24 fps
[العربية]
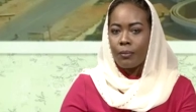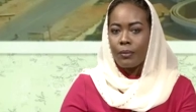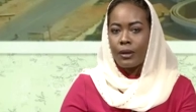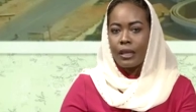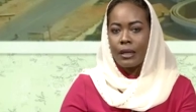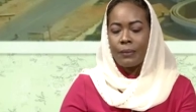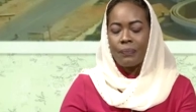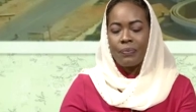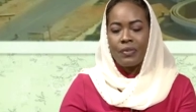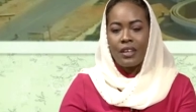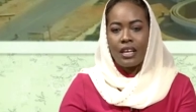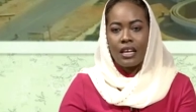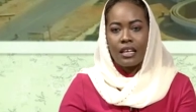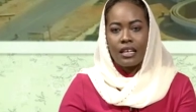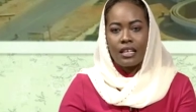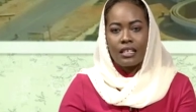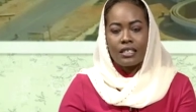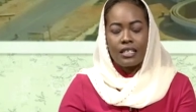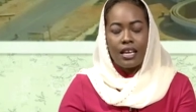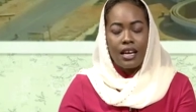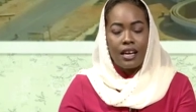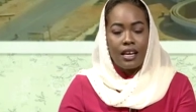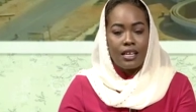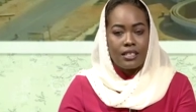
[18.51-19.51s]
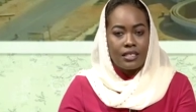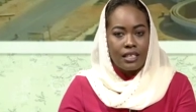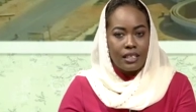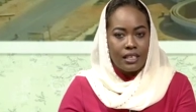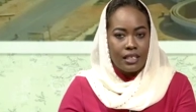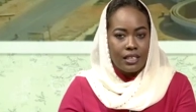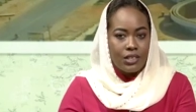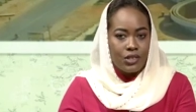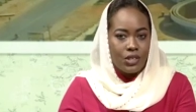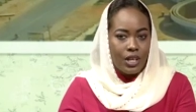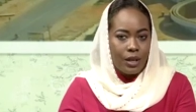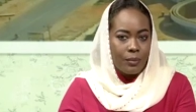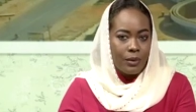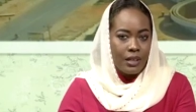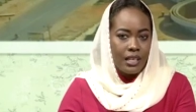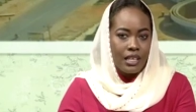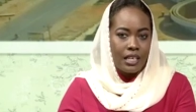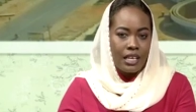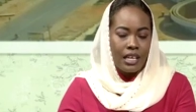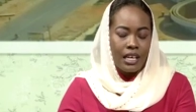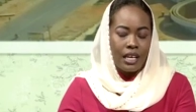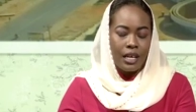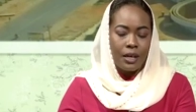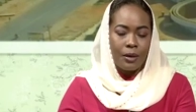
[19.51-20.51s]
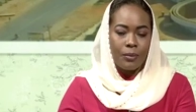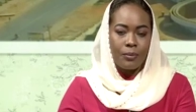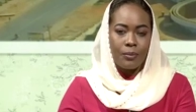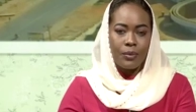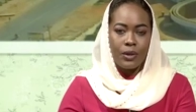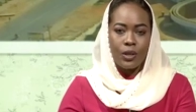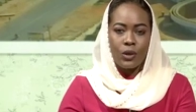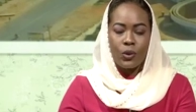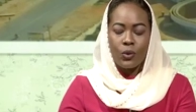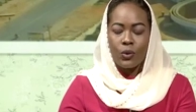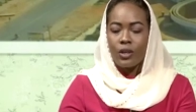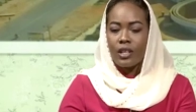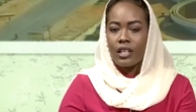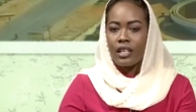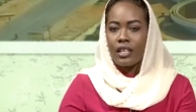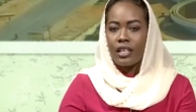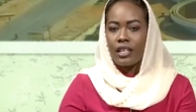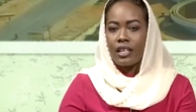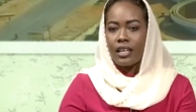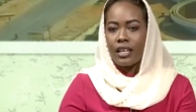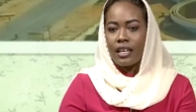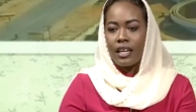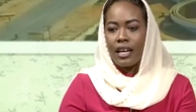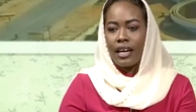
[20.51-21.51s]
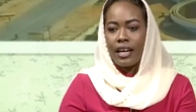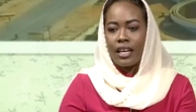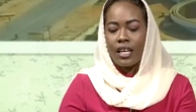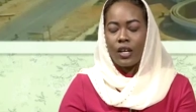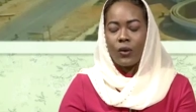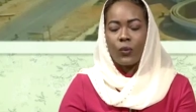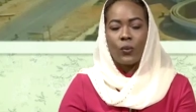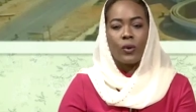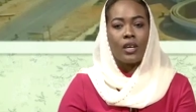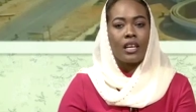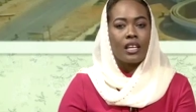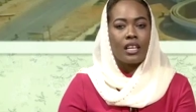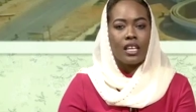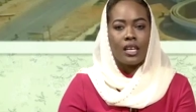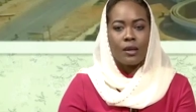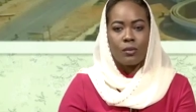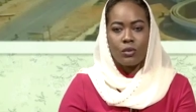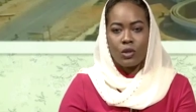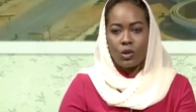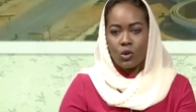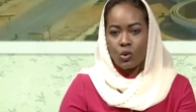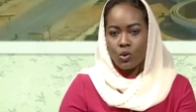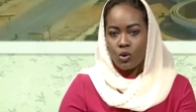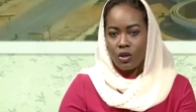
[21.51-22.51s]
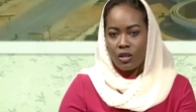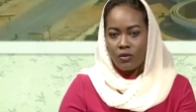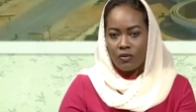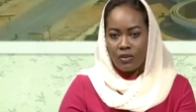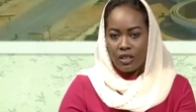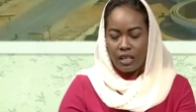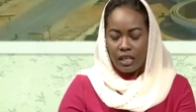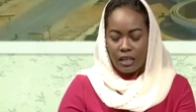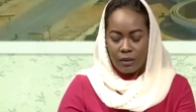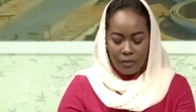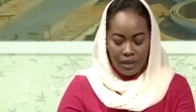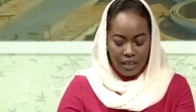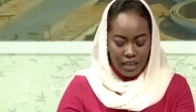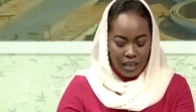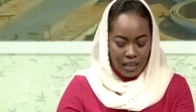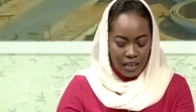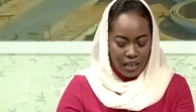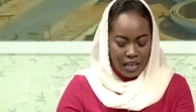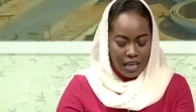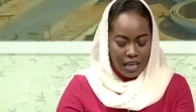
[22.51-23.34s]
بطاقتها الإيجابية بكل الحيوية اللي هي بتنشرها في المكان